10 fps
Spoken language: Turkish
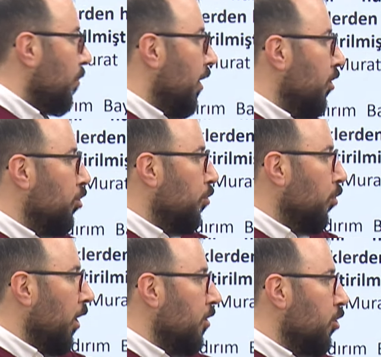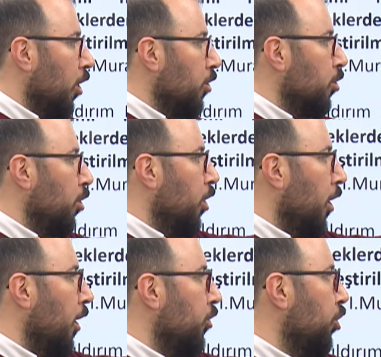1. Murat,
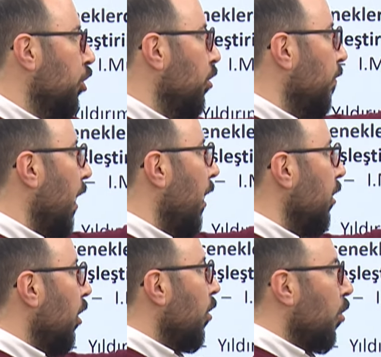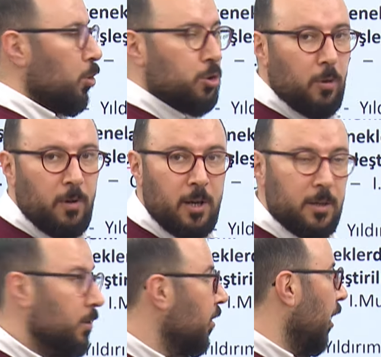Sazlıdere, Çirmen,
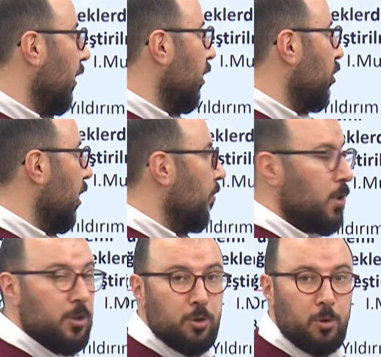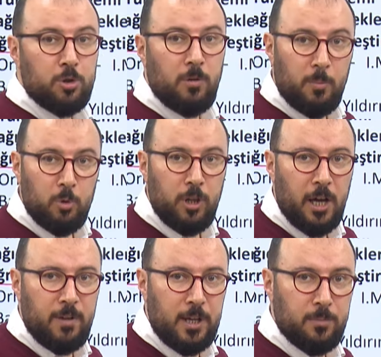Kosova, kardeşlerim 1. Kosova
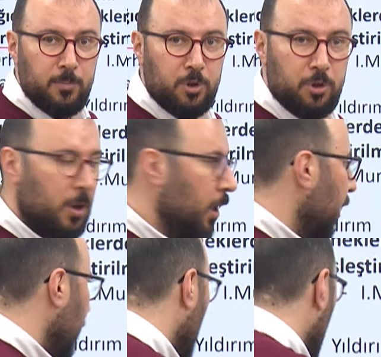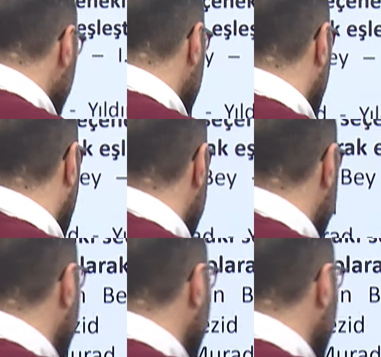bunlar verilmiş. O zaman